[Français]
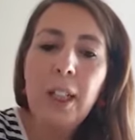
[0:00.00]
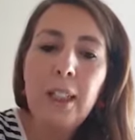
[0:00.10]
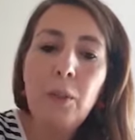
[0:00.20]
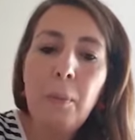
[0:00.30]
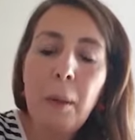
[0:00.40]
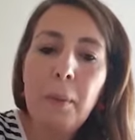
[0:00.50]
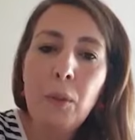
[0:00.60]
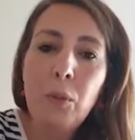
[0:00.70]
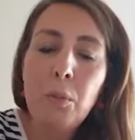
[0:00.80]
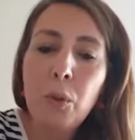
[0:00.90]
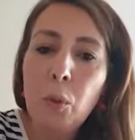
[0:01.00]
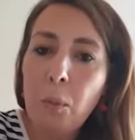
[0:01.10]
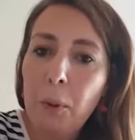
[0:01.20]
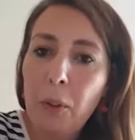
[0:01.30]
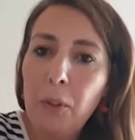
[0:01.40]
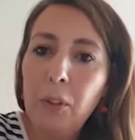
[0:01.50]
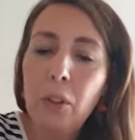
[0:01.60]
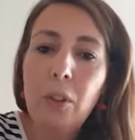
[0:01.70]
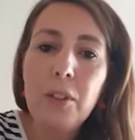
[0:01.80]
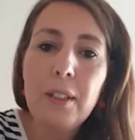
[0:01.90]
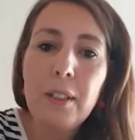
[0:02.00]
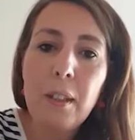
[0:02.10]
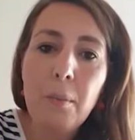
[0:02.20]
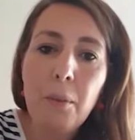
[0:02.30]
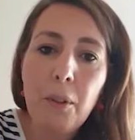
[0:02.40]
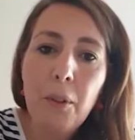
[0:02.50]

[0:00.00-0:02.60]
qui nous permettent de mieux comprendre le système,